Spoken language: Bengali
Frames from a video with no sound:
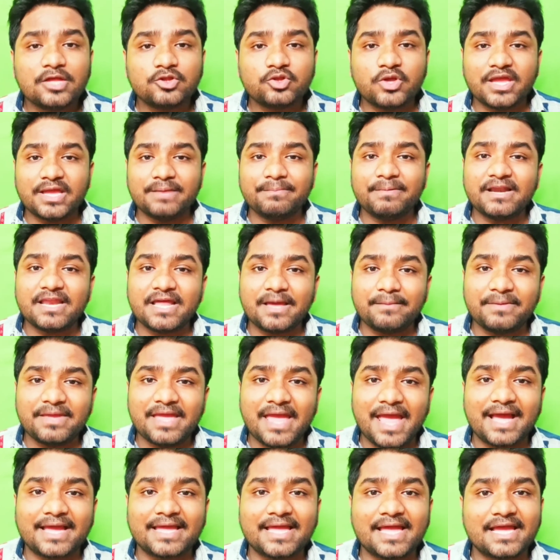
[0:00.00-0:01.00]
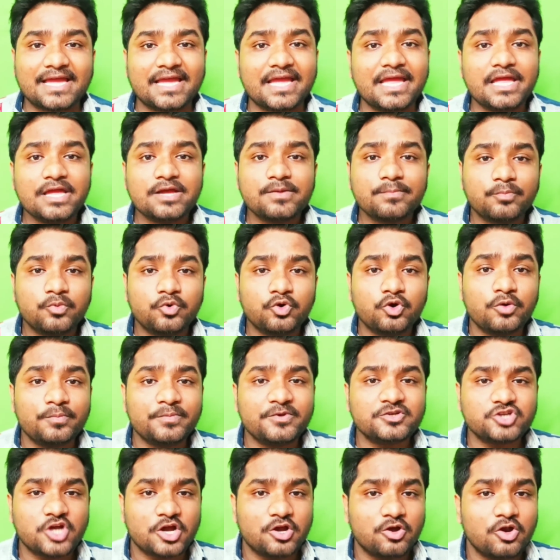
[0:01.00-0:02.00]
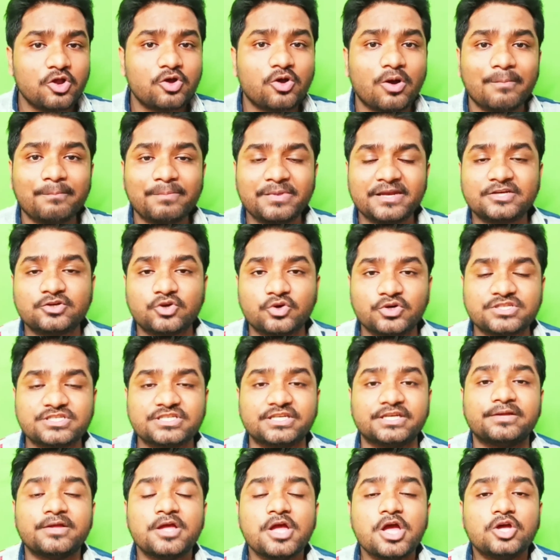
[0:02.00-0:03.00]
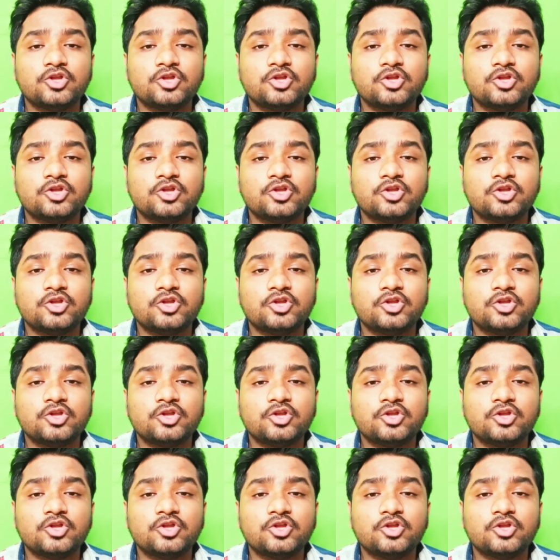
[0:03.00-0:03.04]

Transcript: তো এবারে আমি একে একে পুরো বিষয়গুলো কমপ্লিট করছি